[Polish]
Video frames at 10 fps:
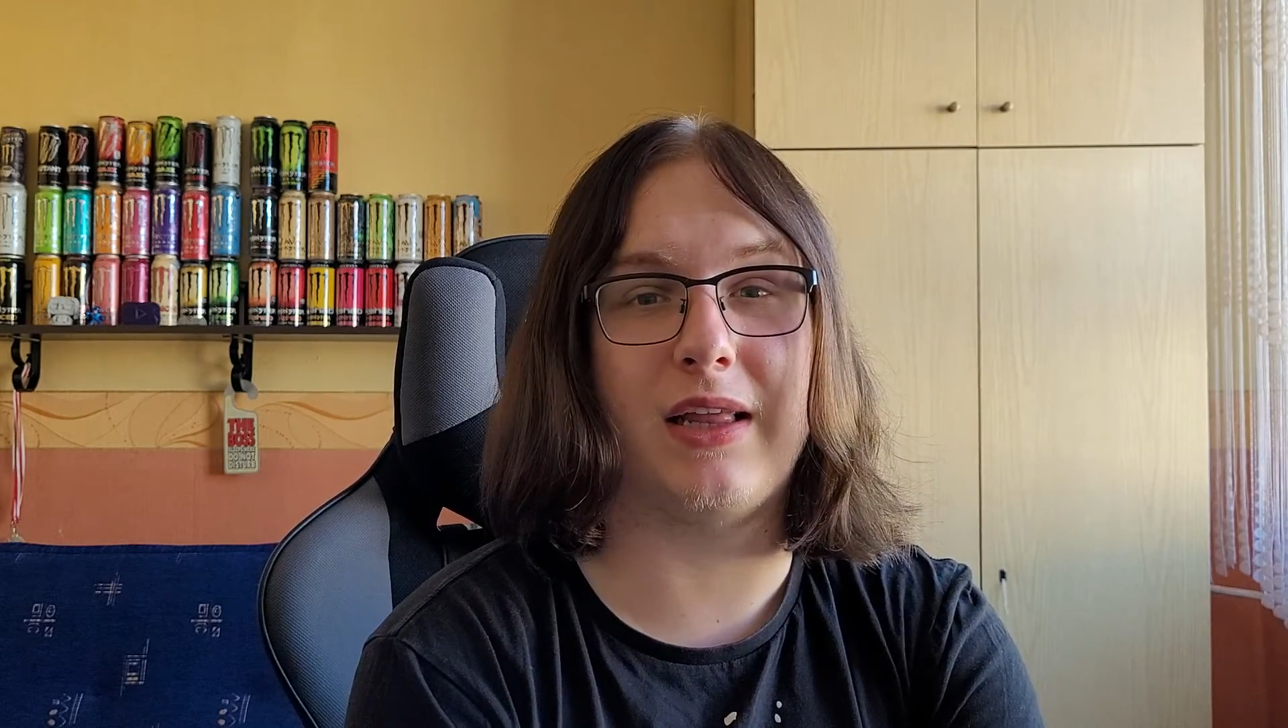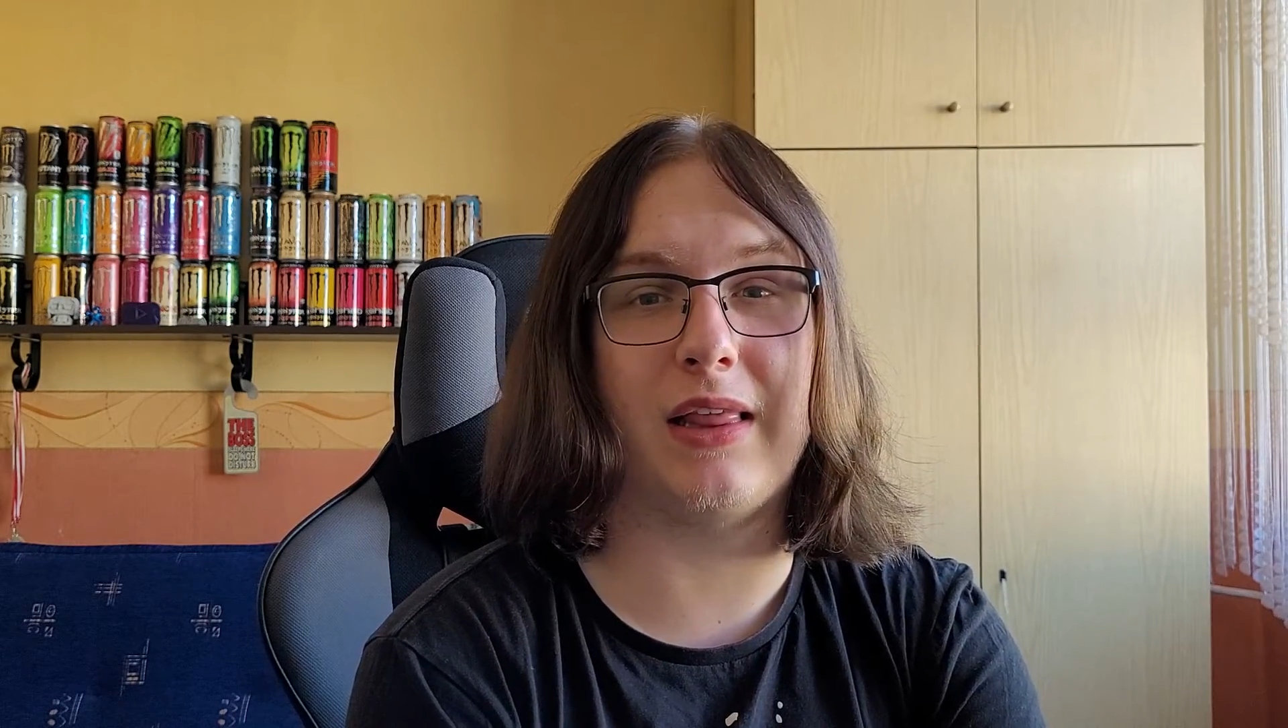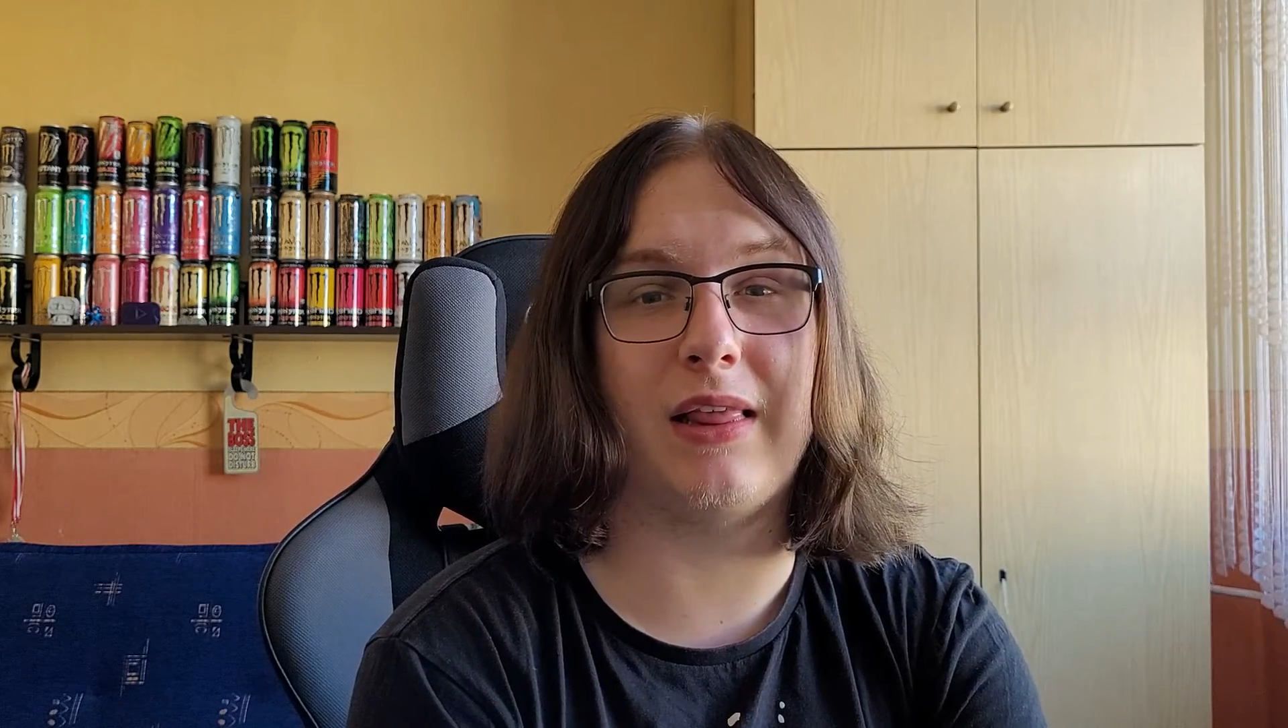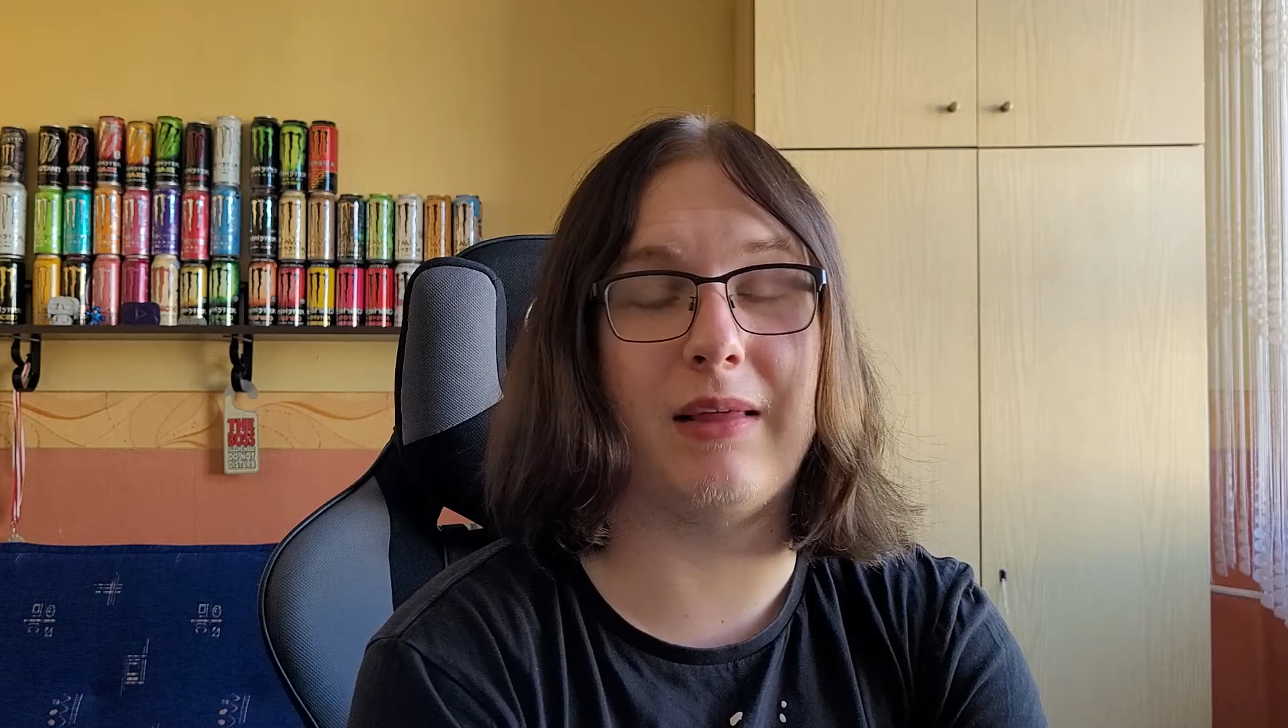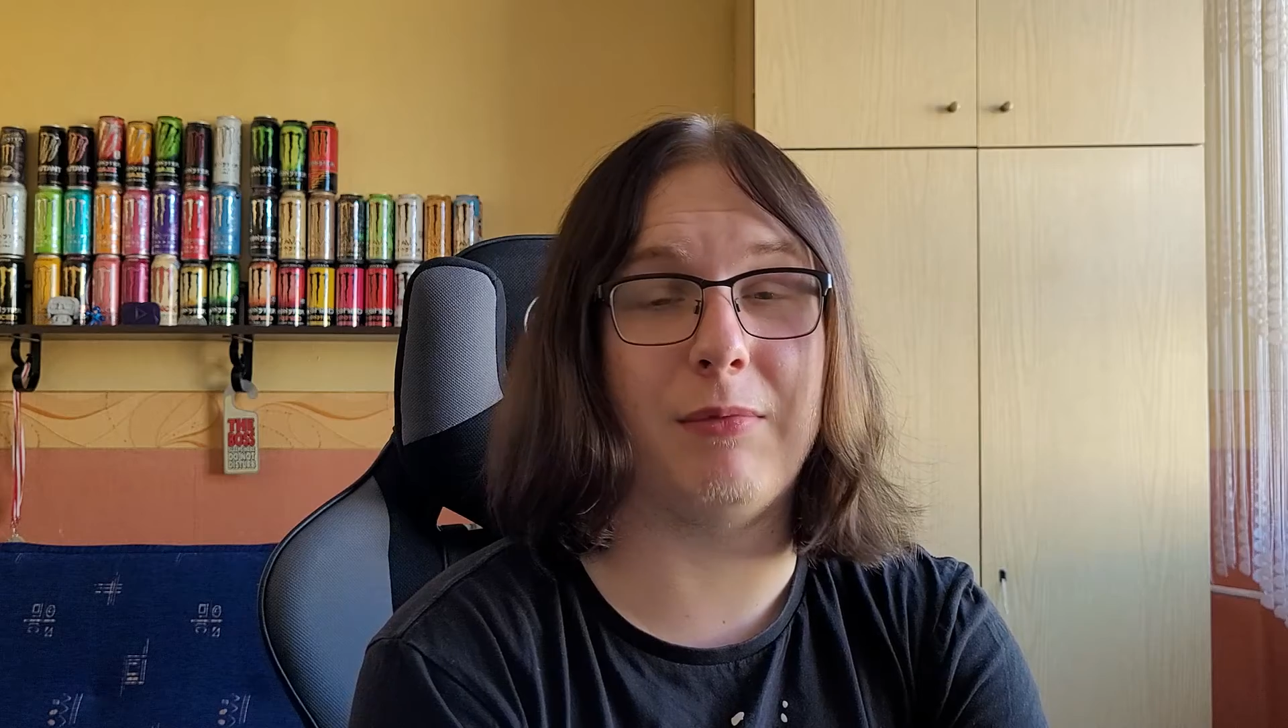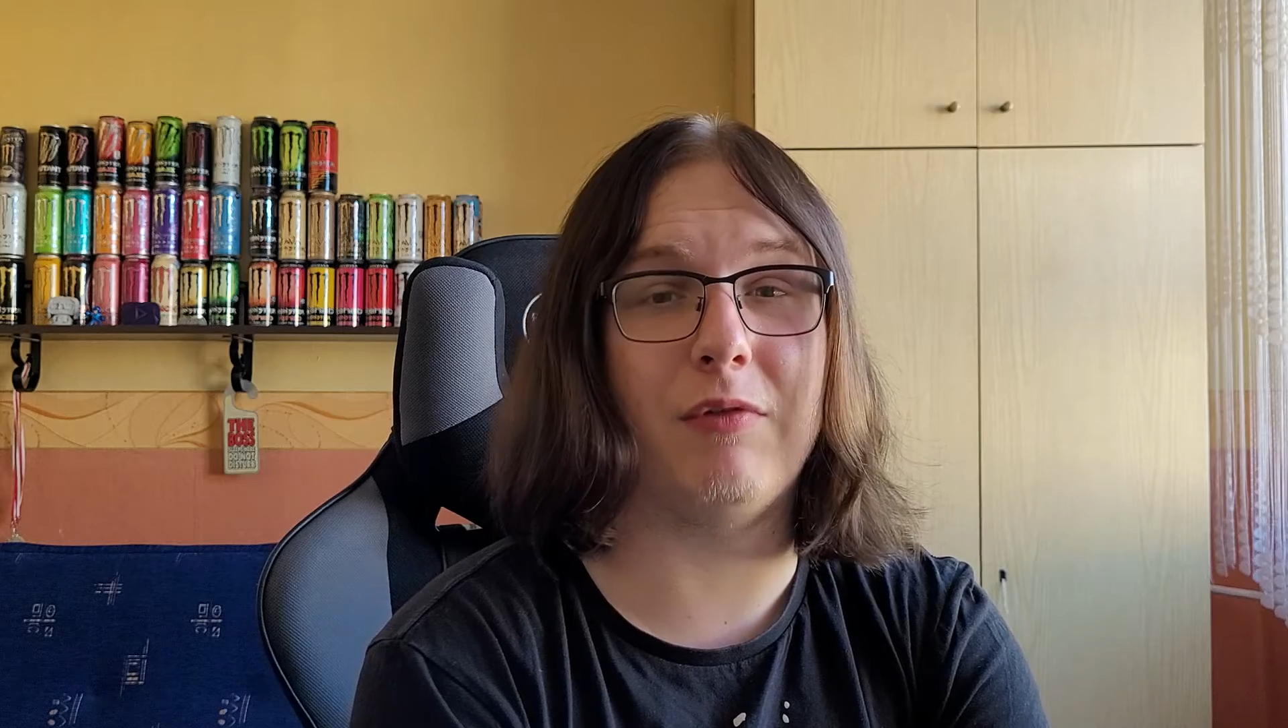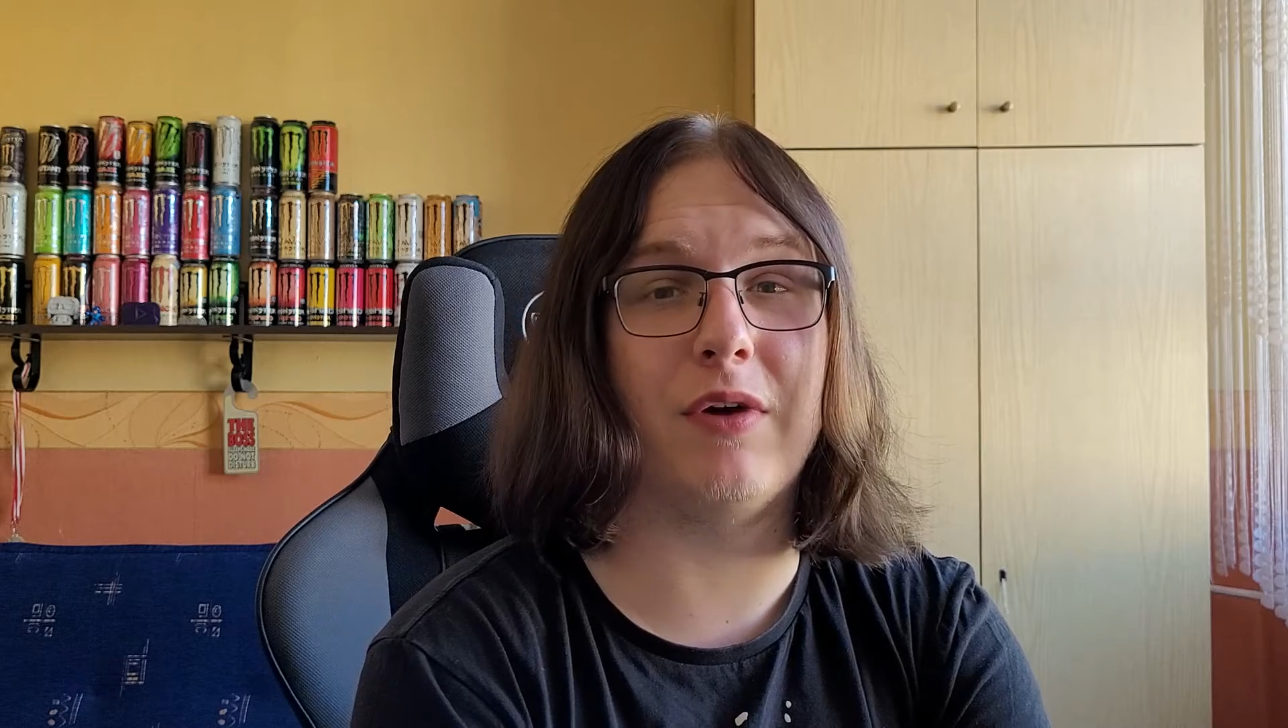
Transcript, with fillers: jest ze mną